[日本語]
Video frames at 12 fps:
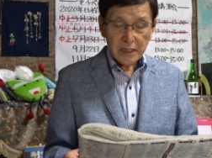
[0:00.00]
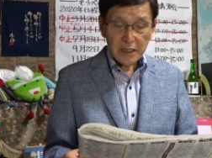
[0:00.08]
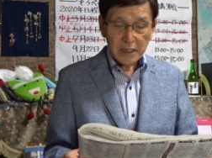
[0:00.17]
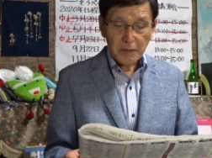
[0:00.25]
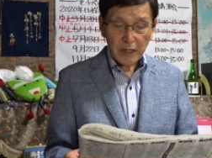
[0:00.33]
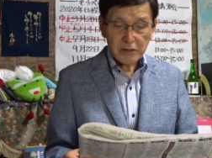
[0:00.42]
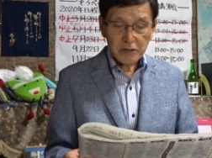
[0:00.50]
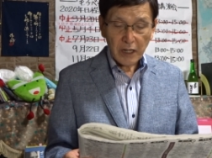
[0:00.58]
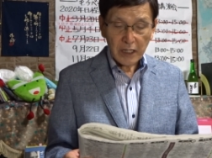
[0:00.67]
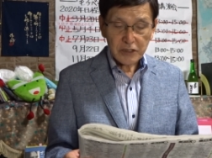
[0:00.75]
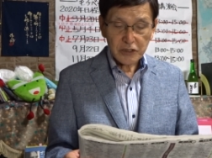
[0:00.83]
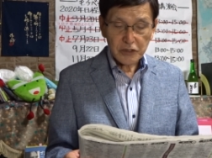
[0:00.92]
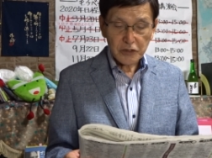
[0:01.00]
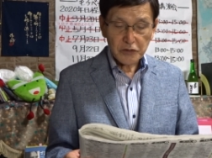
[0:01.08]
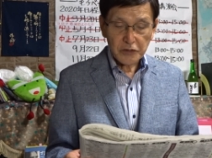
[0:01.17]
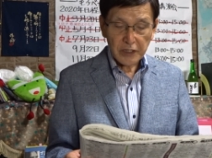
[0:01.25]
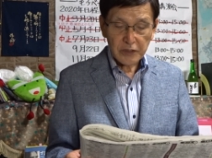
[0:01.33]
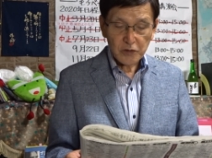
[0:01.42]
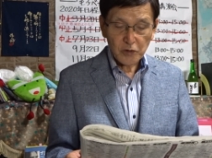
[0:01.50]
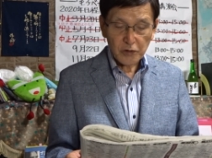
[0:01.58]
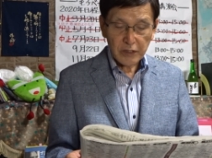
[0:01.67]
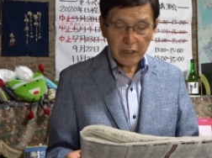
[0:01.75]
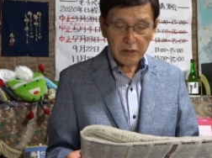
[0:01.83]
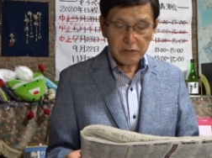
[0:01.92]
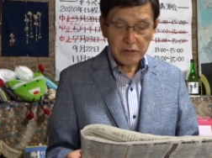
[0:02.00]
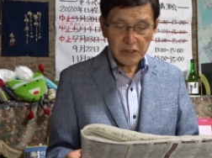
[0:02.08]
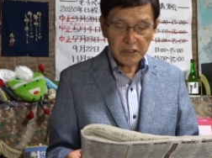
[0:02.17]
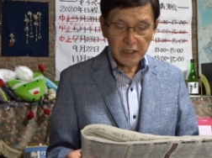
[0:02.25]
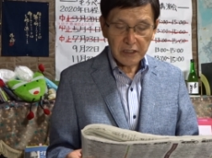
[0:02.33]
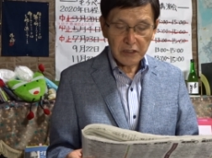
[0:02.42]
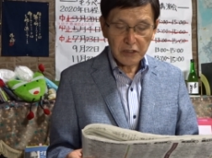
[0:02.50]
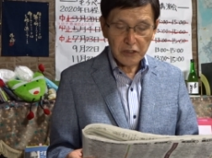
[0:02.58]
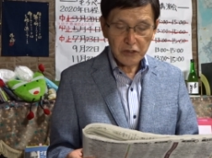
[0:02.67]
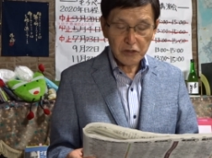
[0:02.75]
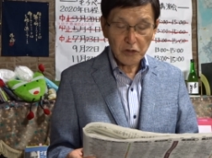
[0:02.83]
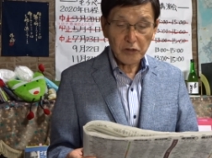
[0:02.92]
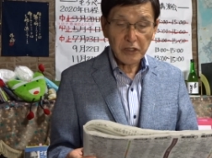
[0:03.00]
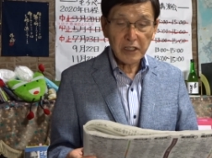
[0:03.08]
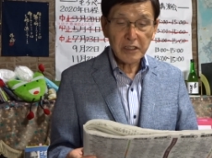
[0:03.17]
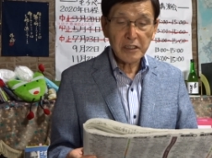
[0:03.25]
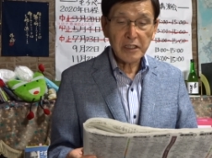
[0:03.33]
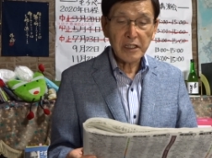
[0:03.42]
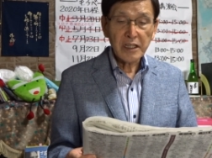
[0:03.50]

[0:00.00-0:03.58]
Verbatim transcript: 被爆80年となる2025年に